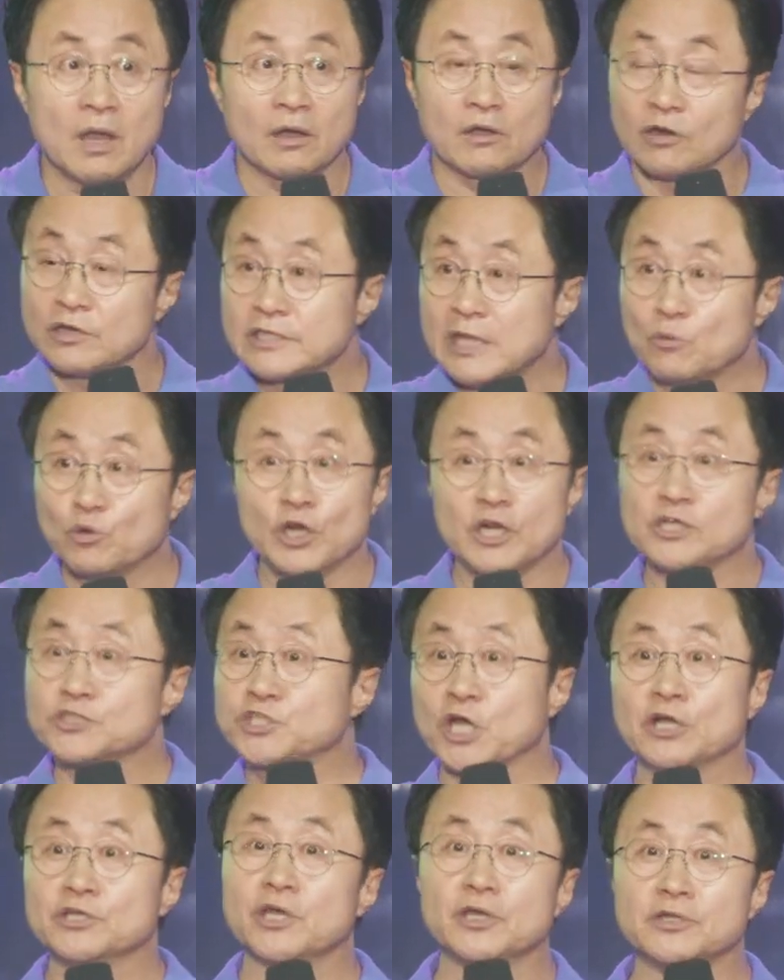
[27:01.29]
그런데 우리는
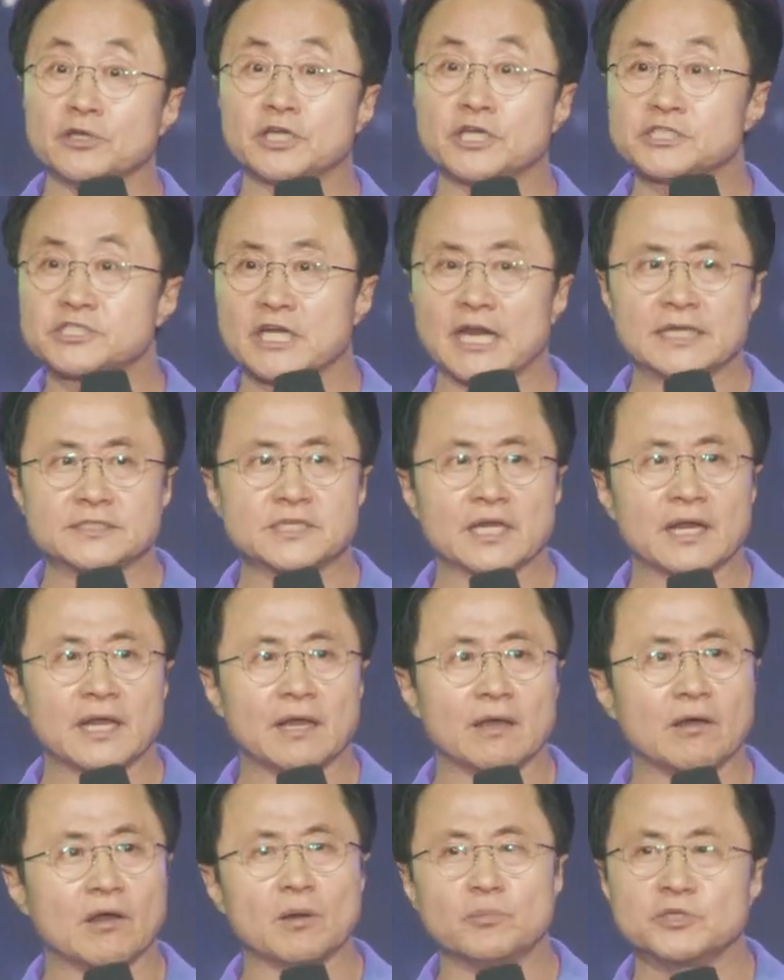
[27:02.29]
전혀 느끼질
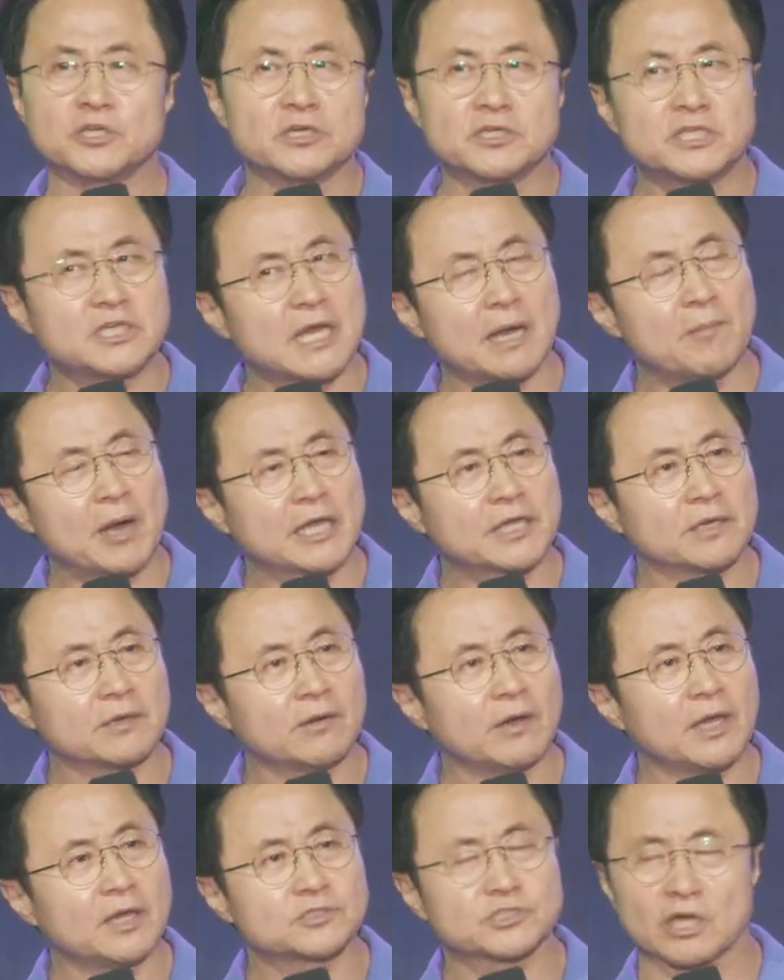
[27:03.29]
않잖아요. 여러분 이거 기가 막힌
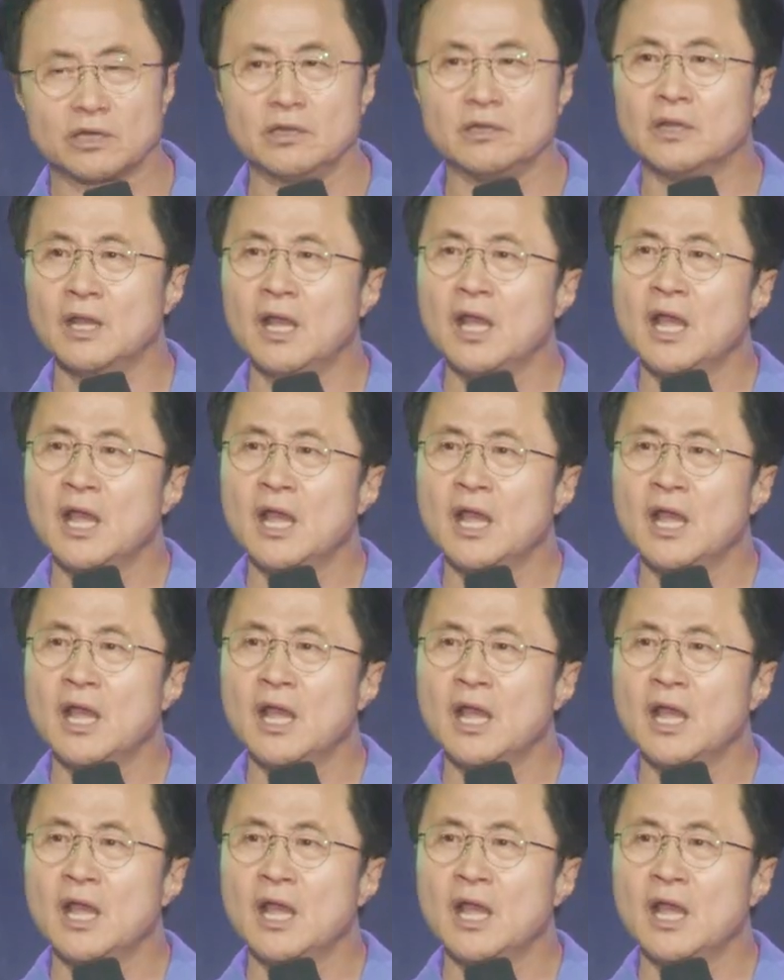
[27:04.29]
거예요. 저는